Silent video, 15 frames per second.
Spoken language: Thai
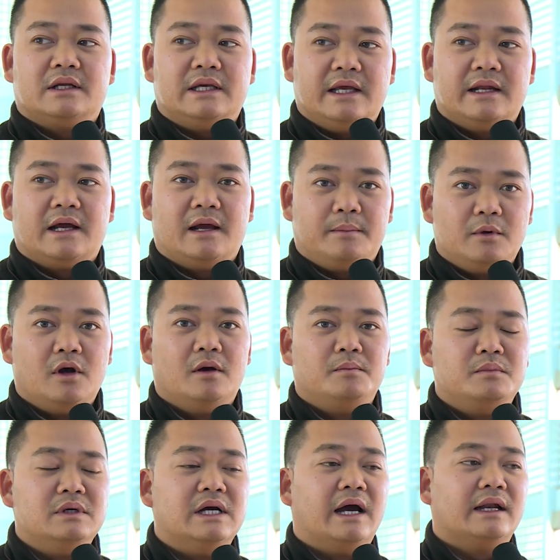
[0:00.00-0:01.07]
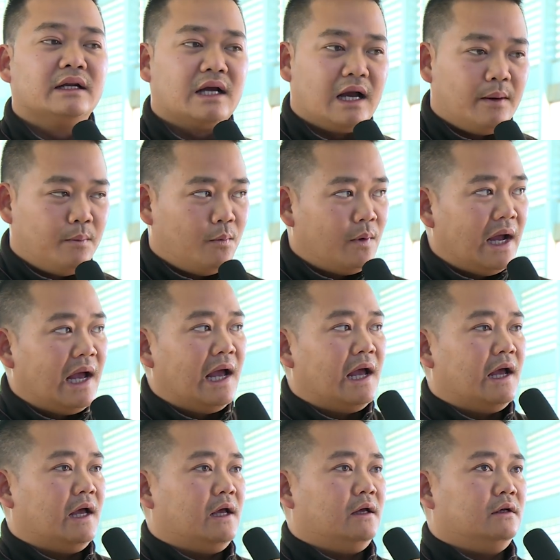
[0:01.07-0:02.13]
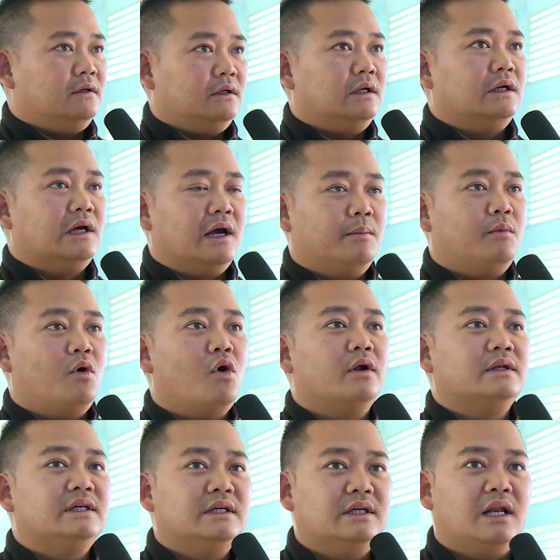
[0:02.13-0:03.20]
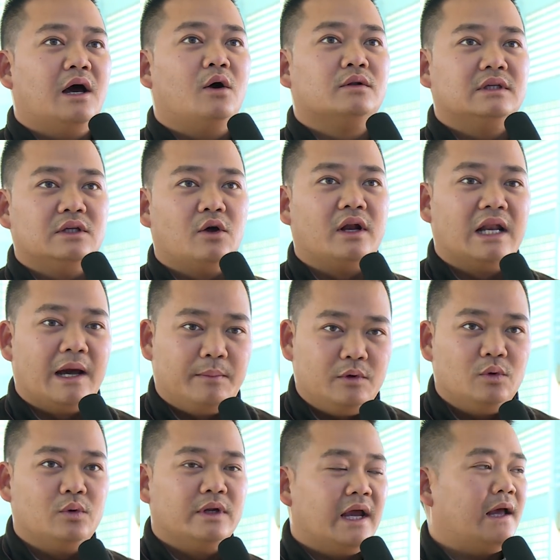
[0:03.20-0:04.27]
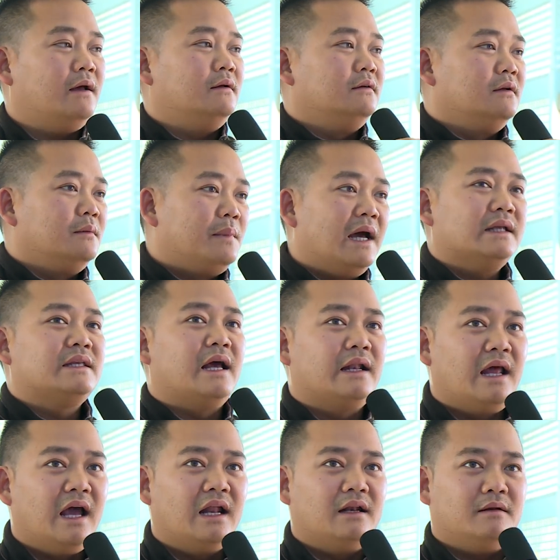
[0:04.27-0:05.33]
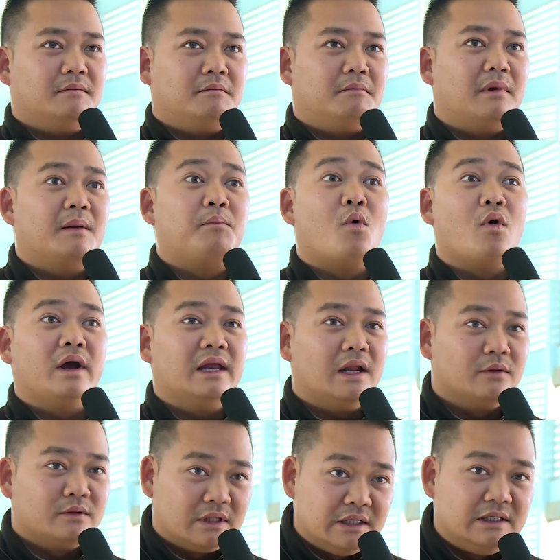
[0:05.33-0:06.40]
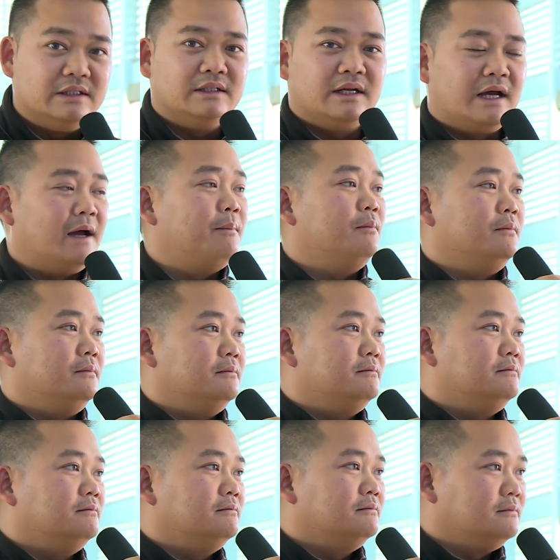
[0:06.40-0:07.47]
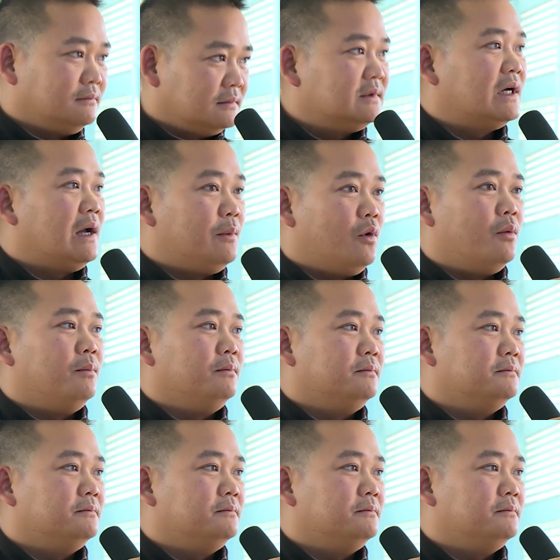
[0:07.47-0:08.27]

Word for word: ตะเกียนะครับเนาะเหมือนกับว่าครับคนที่เราที่นอนหลับอยู่เนี่ยพระอาจารย์ท่านมาปลุกให้เราตื่นนะครับ ครับผม